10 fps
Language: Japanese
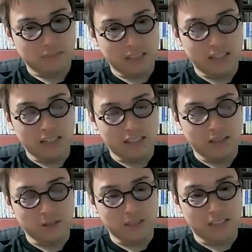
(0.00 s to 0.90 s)
生産
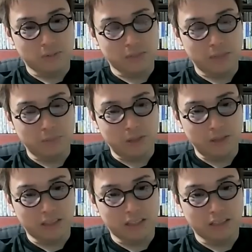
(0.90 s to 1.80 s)
性落ちてる場面も
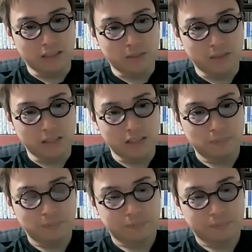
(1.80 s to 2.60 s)
多いのかなと思うので。